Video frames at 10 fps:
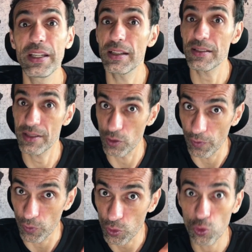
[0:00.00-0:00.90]
milhas se
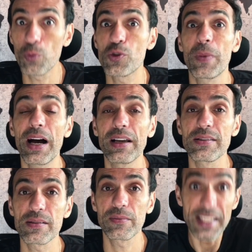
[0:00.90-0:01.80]
eu for clubes
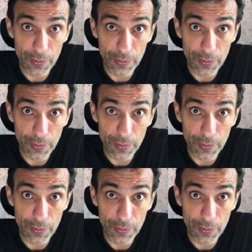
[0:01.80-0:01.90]
mais.